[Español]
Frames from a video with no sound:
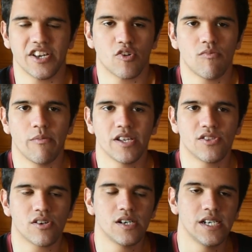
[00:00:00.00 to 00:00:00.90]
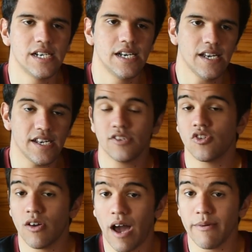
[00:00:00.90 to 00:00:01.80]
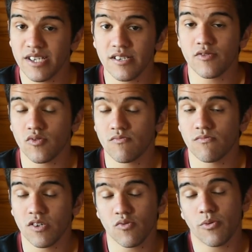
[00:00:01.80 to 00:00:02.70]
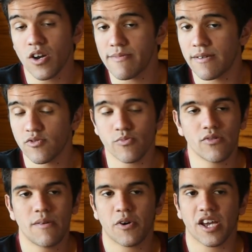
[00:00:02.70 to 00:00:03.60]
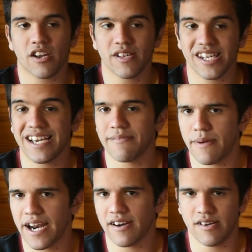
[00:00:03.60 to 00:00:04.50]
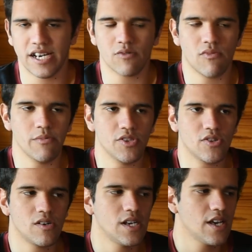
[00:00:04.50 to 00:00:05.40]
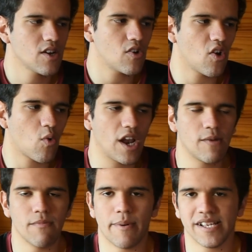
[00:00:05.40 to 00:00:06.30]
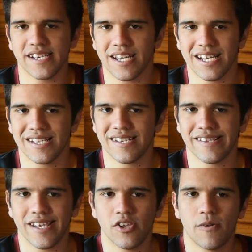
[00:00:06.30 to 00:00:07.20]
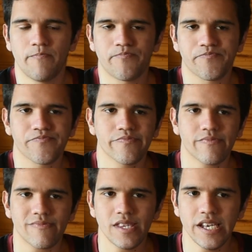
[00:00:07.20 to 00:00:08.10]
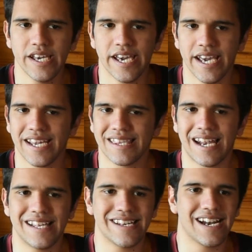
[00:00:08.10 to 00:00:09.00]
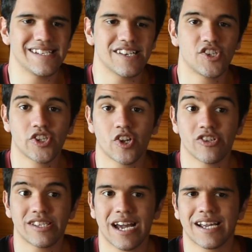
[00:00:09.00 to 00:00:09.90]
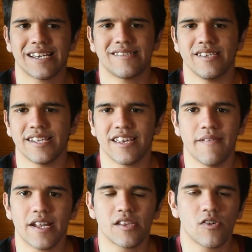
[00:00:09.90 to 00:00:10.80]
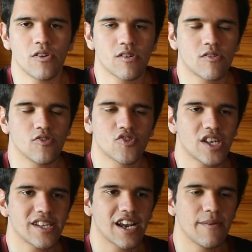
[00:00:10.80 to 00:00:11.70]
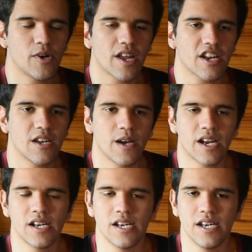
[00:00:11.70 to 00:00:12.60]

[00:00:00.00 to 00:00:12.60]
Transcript: en ningún momento. Y eso a veces es un, es un problema, es un problema porque River tiene que parar en algún momento. Con lo cual me parece que en este sentido eh, esta lateralización de los ataques y este vértigo inconstante que le pone River,